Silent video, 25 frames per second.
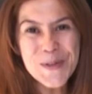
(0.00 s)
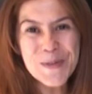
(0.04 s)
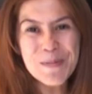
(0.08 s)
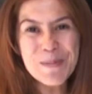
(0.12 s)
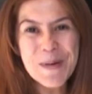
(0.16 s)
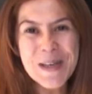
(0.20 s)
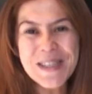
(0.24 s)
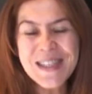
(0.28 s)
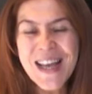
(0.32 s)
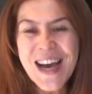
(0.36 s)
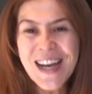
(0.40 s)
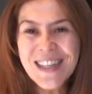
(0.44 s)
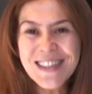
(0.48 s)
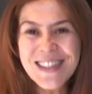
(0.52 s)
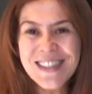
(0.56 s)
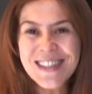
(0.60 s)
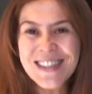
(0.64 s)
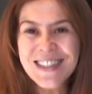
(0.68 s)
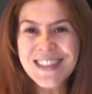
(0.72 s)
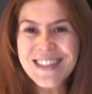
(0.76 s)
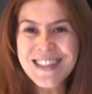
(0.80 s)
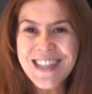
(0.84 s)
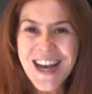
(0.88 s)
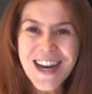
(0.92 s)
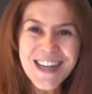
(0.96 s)
FM'de
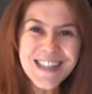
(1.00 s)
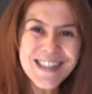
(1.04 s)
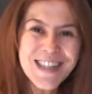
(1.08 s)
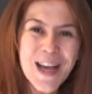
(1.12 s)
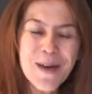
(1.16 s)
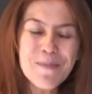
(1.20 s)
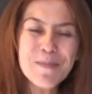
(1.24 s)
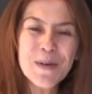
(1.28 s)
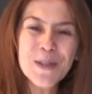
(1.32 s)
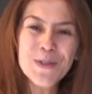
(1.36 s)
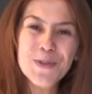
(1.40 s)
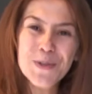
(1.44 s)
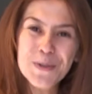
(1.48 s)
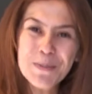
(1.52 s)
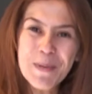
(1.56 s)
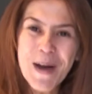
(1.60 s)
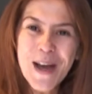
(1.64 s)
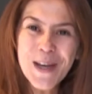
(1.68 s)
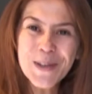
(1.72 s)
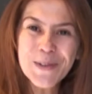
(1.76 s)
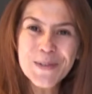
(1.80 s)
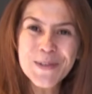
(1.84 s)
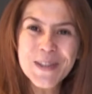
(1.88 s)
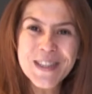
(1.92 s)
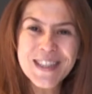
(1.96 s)
Çiğdem
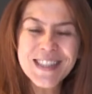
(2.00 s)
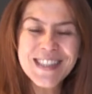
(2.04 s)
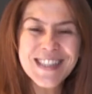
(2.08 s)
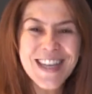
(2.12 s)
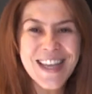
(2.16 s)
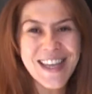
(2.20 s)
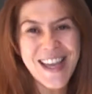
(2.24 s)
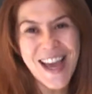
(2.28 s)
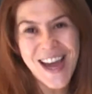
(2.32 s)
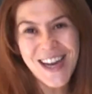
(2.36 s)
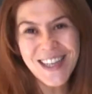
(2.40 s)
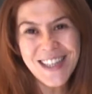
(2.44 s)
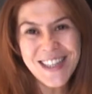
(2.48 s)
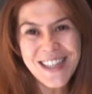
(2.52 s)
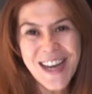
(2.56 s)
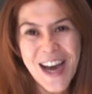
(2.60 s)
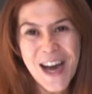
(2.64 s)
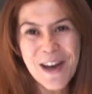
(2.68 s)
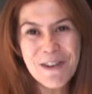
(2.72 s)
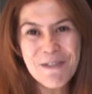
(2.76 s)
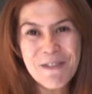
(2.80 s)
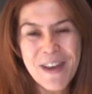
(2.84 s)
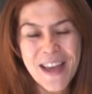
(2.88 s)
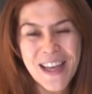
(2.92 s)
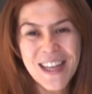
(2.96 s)
Özle şekerli
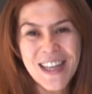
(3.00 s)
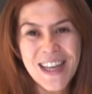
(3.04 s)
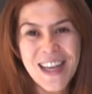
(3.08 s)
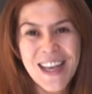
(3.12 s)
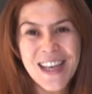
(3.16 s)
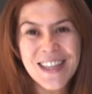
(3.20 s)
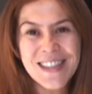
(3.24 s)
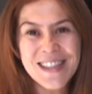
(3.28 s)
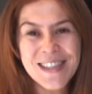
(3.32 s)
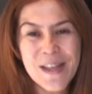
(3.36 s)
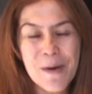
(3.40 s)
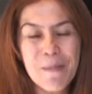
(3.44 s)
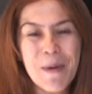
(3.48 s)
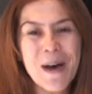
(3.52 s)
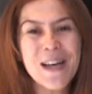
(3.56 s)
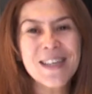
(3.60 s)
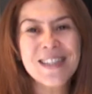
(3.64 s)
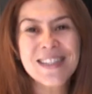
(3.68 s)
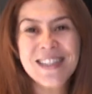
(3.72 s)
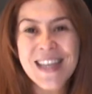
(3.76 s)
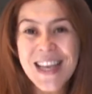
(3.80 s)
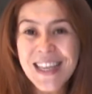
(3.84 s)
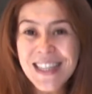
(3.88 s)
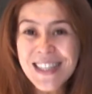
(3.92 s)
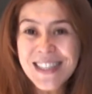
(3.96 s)
kahve ile güne
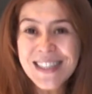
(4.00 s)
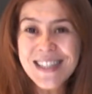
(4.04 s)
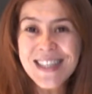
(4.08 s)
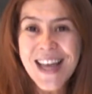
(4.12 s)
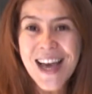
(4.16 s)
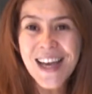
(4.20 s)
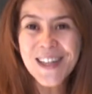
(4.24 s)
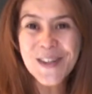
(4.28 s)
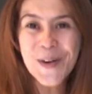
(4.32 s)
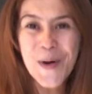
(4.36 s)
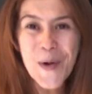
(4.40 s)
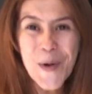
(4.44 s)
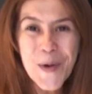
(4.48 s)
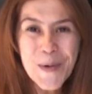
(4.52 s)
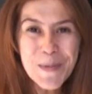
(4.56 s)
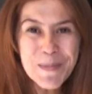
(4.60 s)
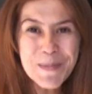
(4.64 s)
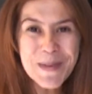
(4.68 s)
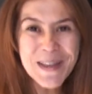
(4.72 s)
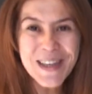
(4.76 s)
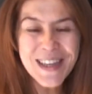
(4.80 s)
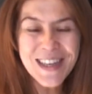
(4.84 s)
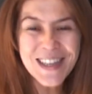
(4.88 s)
zinde başlayacaksınız.